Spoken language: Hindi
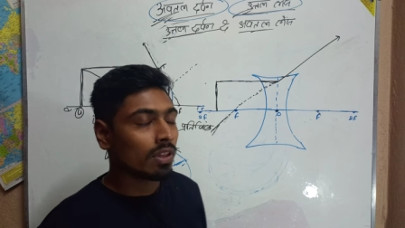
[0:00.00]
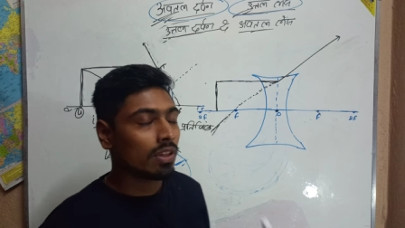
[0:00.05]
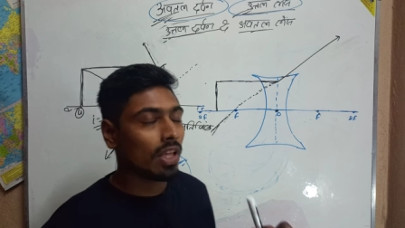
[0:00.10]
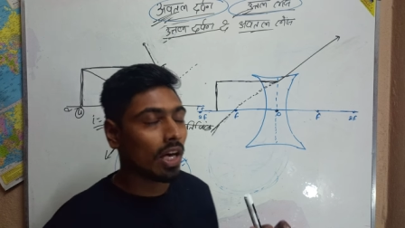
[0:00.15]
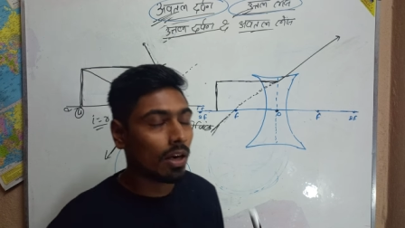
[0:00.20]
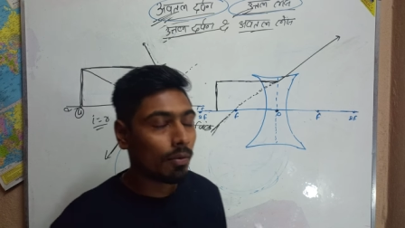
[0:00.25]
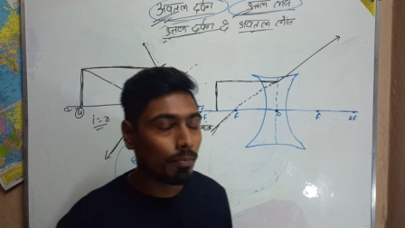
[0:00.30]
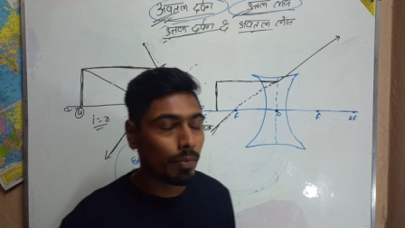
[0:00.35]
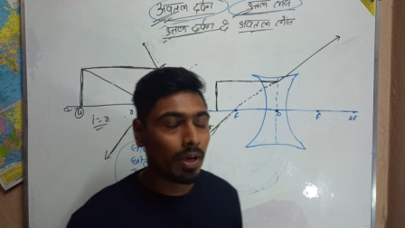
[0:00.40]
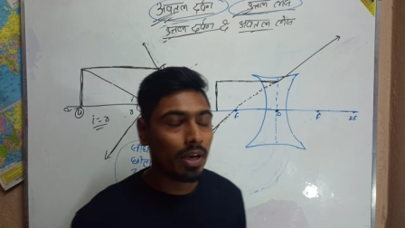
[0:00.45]

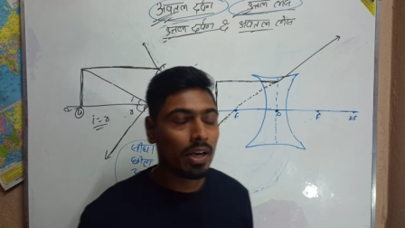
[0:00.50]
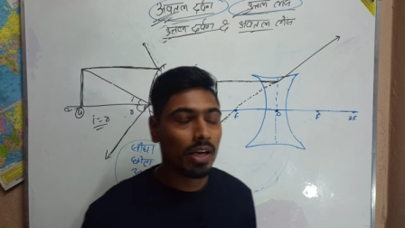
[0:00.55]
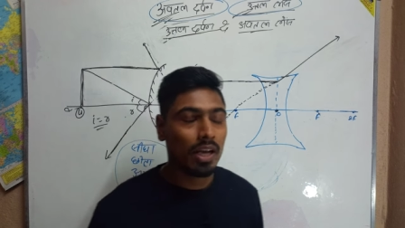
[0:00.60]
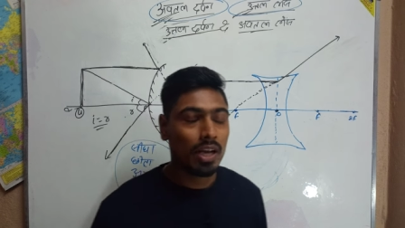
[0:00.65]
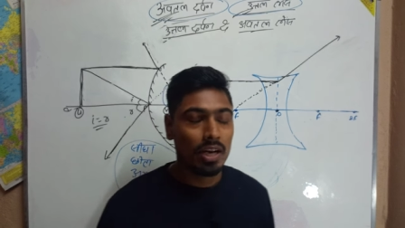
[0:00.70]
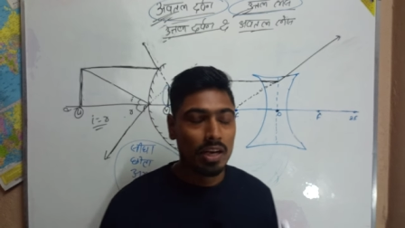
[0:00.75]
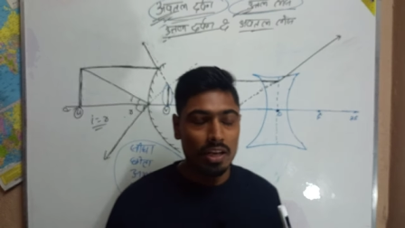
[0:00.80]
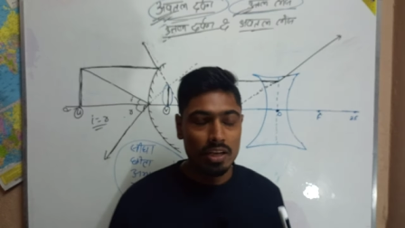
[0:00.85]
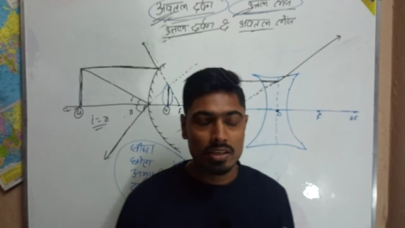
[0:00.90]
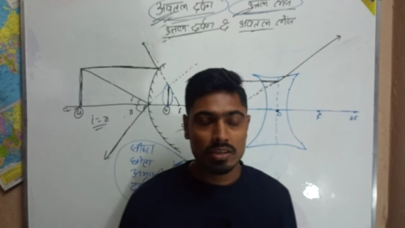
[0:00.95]
दर्पण
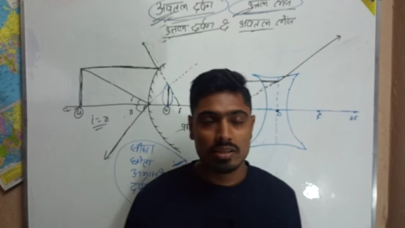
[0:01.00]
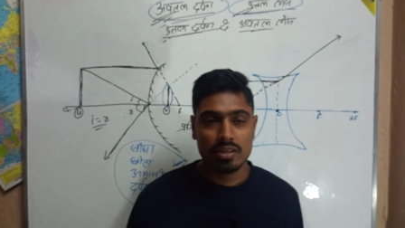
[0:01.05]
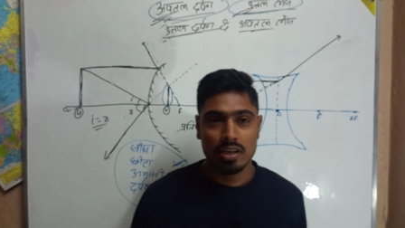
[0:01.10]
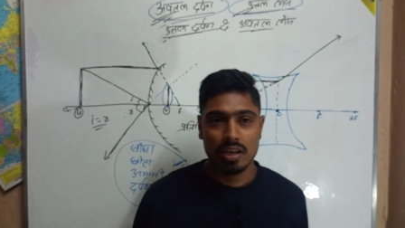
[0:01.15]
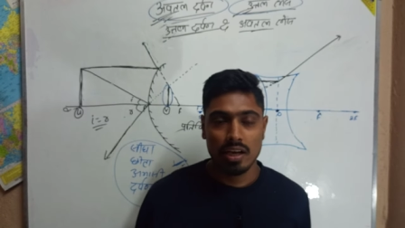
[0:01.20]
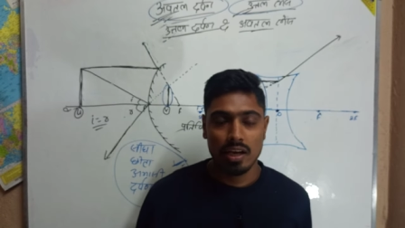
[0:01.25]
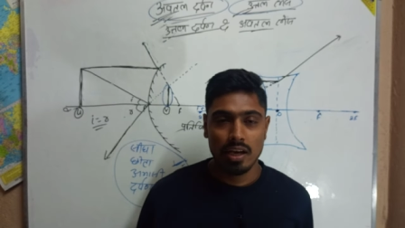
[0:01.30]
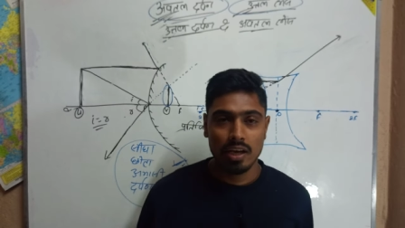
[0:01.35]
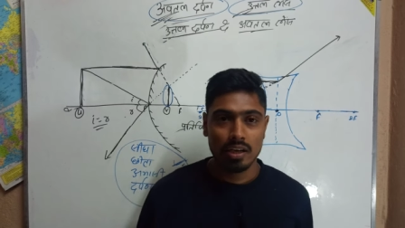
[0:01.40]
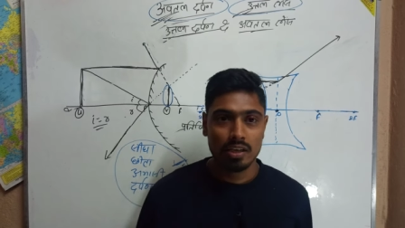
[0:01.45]
रे लेंस
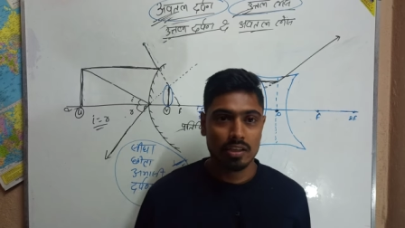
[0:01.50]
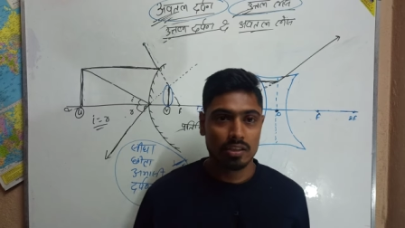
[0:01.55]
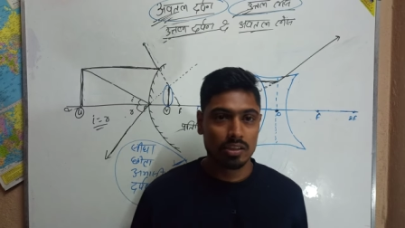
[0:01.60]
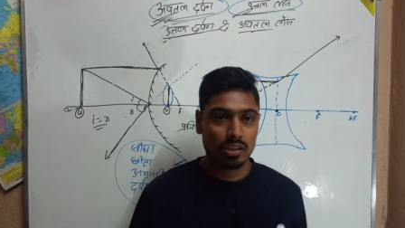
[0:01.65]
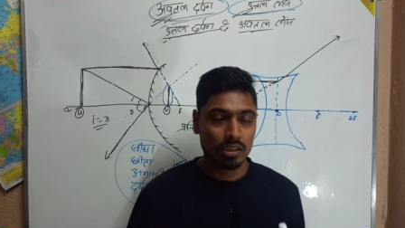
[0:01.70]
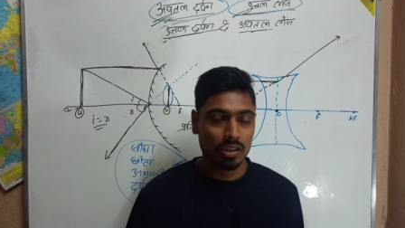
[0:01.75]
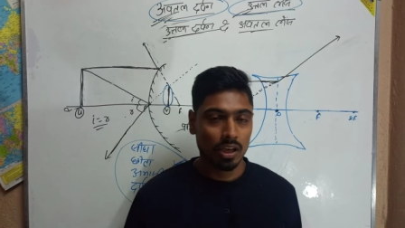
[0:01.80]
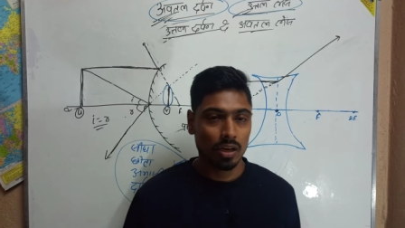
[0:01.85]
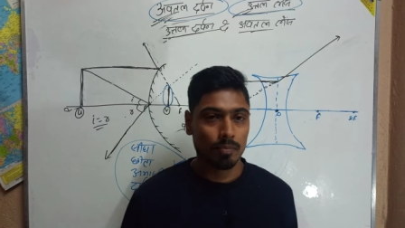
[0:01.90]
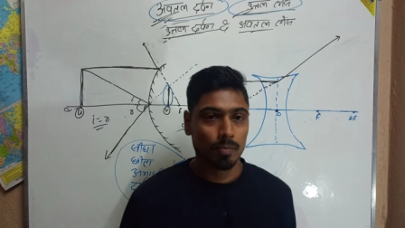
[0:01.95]
रे
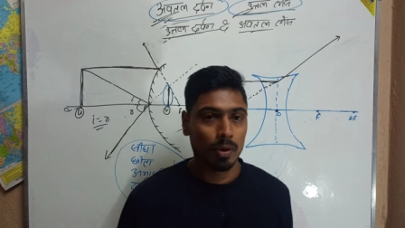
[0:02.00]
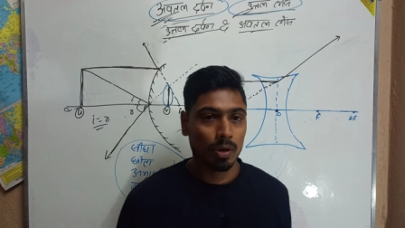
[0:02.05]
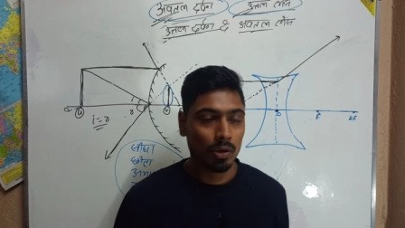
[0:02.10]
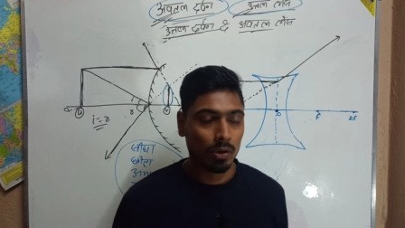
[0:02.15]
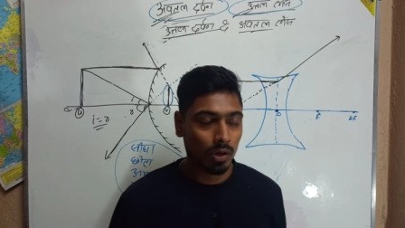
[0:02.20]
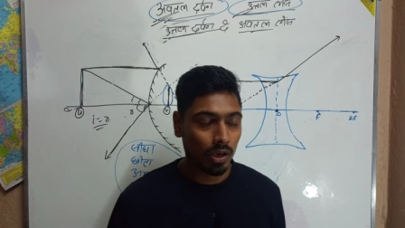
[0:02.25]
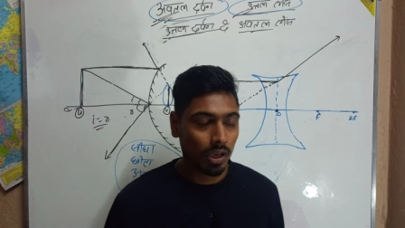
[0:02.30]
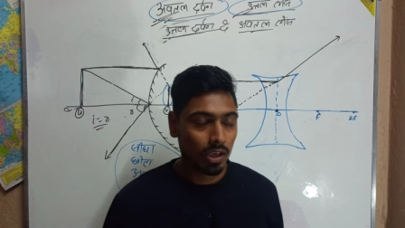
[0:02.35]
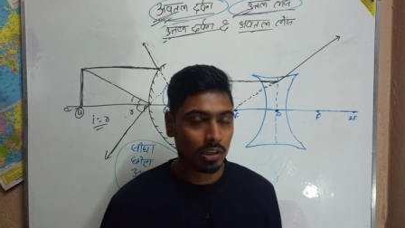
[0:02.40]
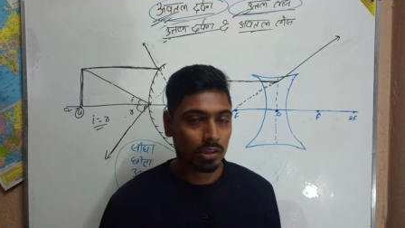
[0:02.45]
किसी दर्पण
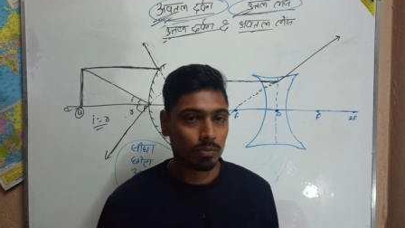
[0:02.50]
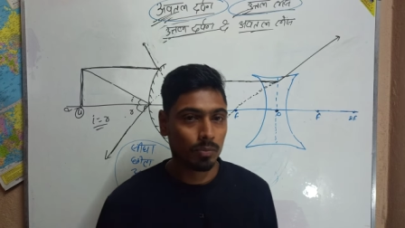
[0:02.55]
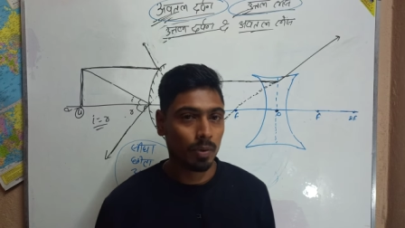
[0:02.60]
और लेंस